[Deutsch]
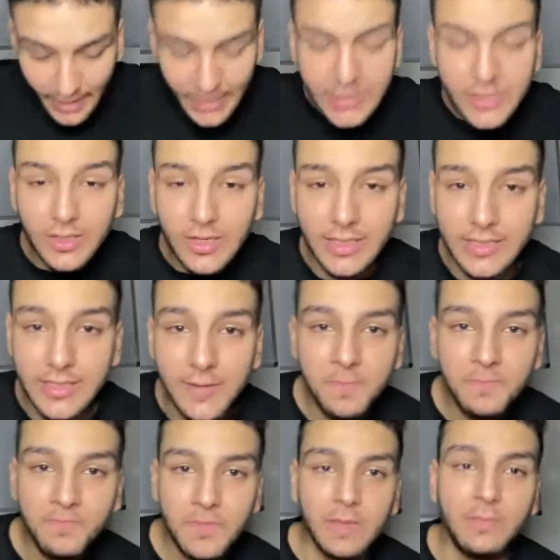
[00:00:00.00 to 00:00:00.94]
also, Guys,
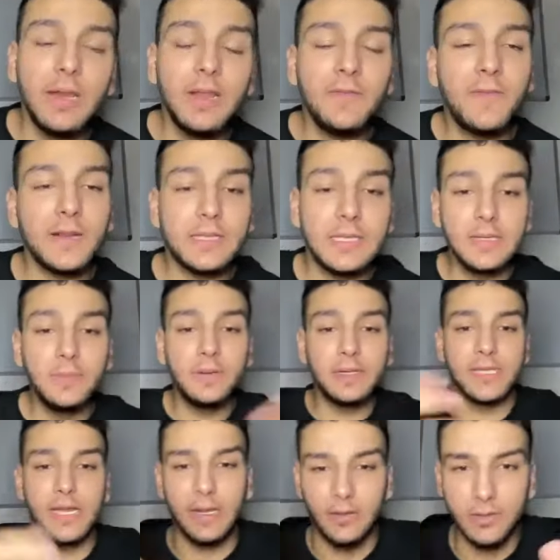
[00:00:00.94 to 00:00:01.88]
im Endeffekt eine
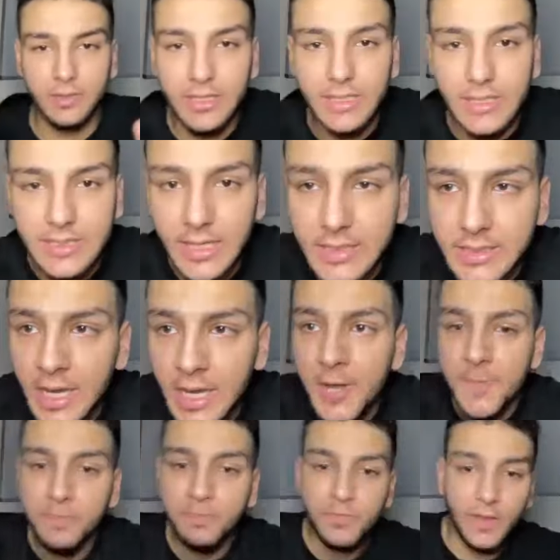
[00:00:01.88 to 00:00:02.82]
simple Sache, okay? Das heißt,
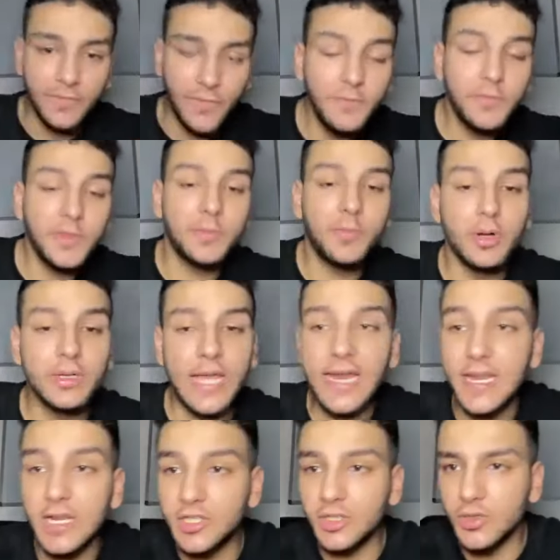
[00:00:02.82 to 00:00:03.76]
fünfter
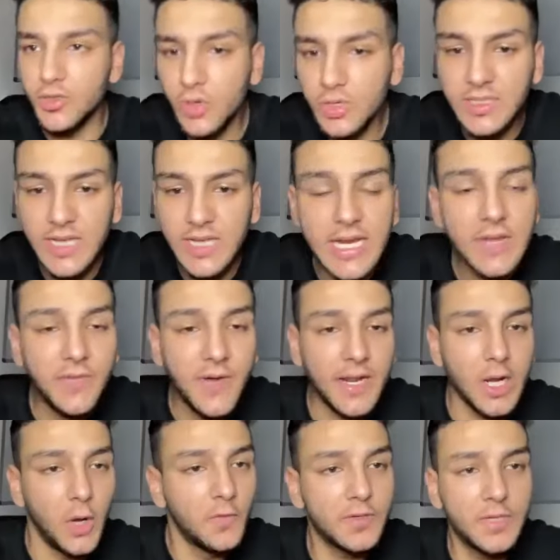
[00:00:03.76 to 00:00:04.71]
Punkt, Energy. Und so ist
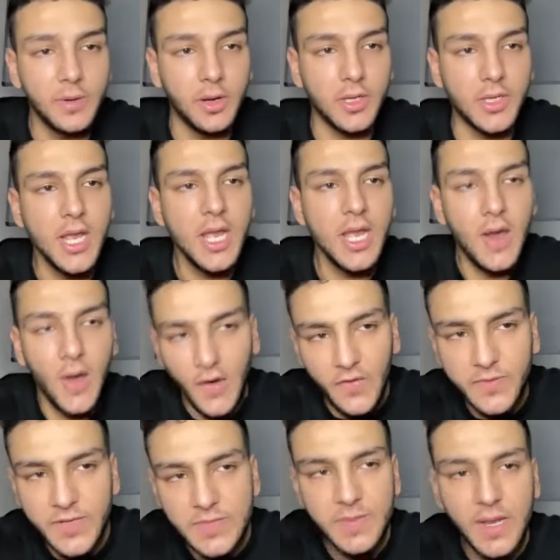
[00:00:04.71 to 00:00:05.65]
Edifying aufgebaut.
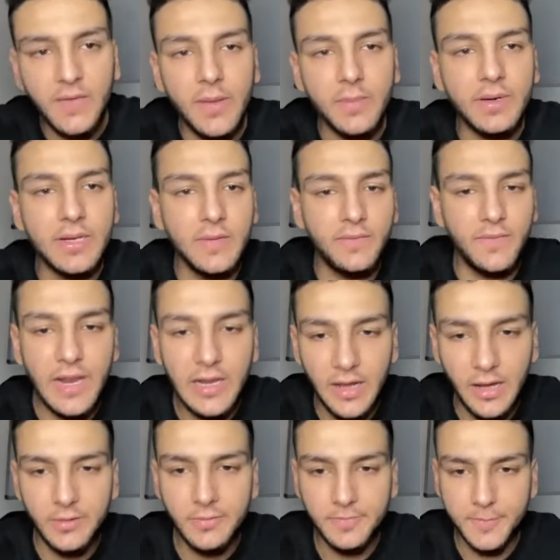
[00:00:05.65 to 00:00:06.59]
Oftmals machen wir aber den
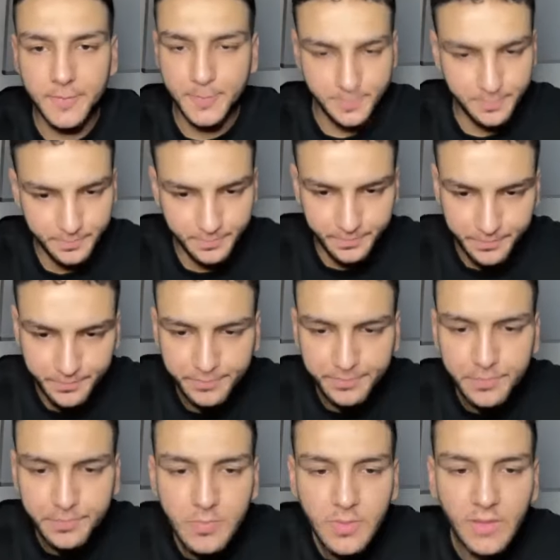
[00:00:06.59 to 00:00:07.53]
Fehler,
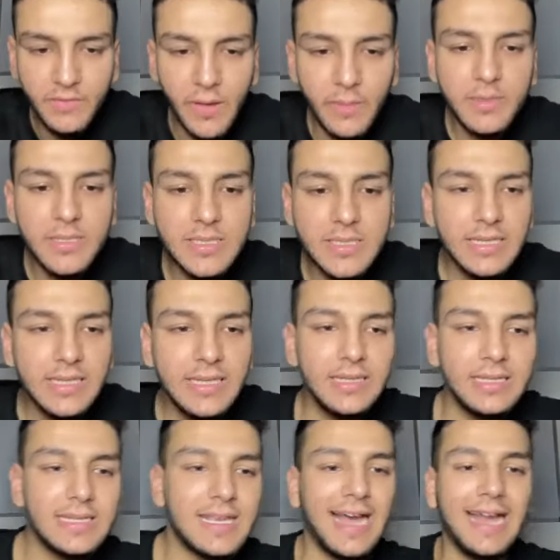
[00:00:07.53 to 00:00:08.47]
wir haben ein bisschen
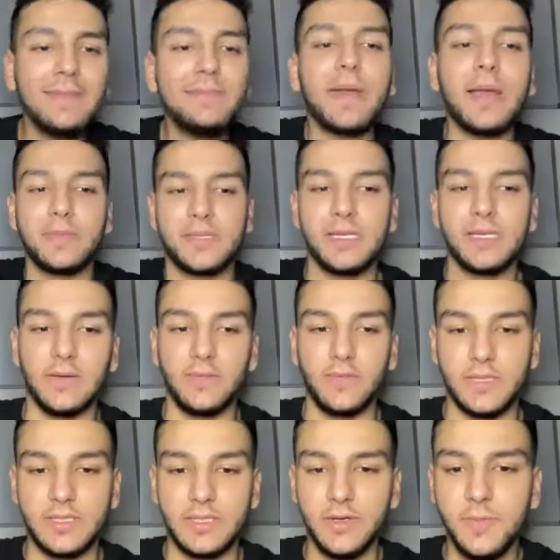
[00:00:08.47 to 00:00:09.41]
die, die Handbremse drin, ein
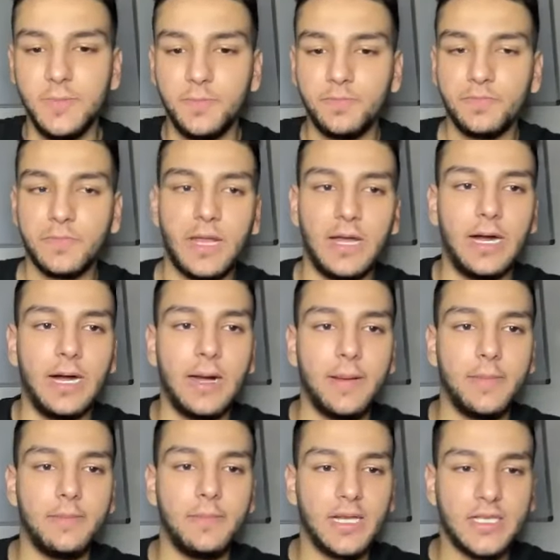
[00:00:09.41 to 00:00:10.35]
bisschen.
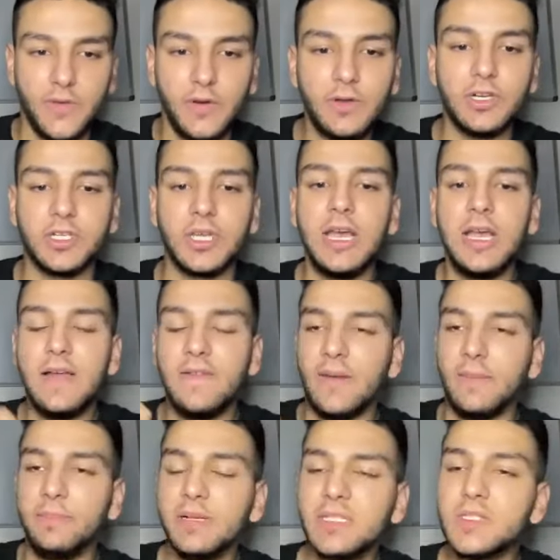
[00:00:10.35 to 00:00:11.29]
Ähm, also wirklich,
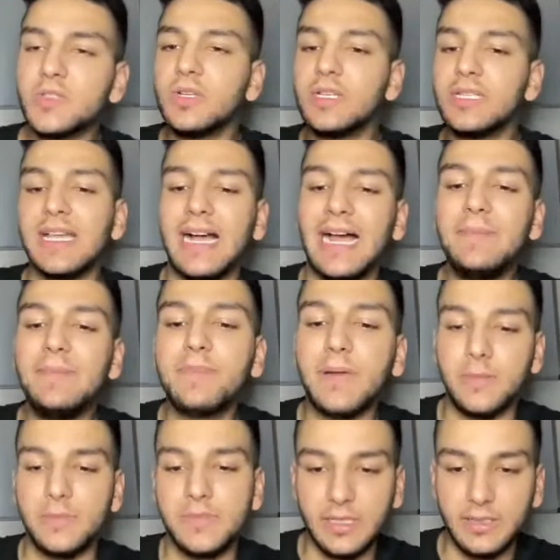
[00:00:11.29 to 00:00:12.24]
wir haben ein bisschen so diese
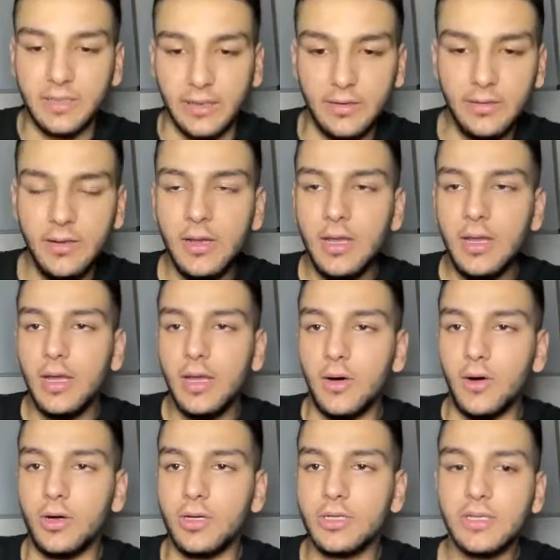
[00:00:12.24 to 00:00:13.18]
Handbremse drin,
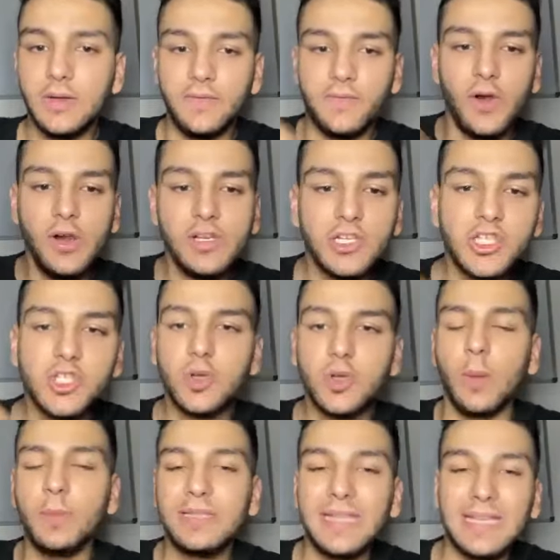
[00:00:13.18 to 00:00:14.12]
und wollen nicht
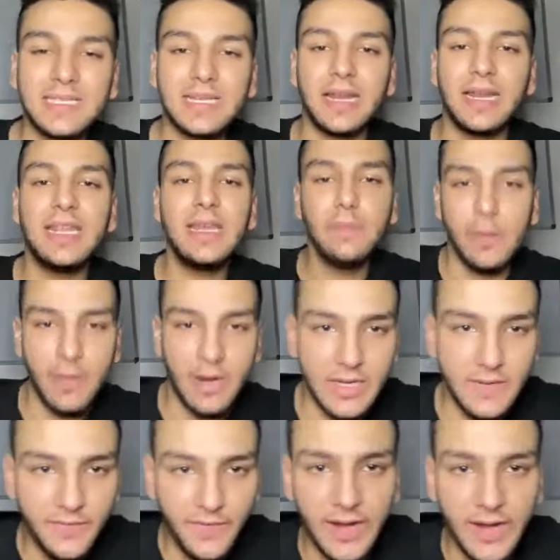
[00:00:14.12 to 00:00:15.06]
komplett eskalieren beim
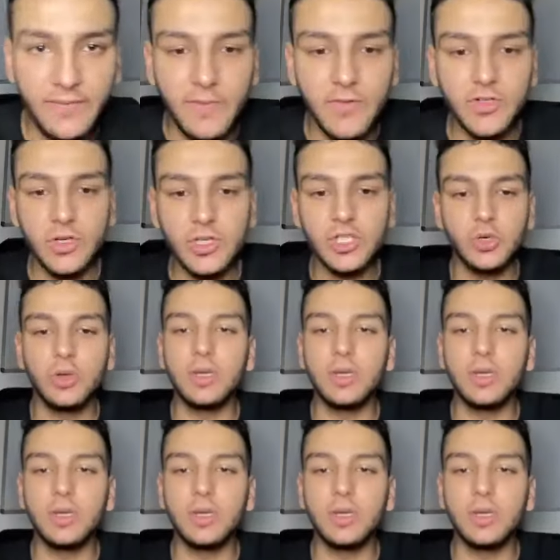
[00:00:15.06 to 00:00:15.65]
Edifying, weil wir schon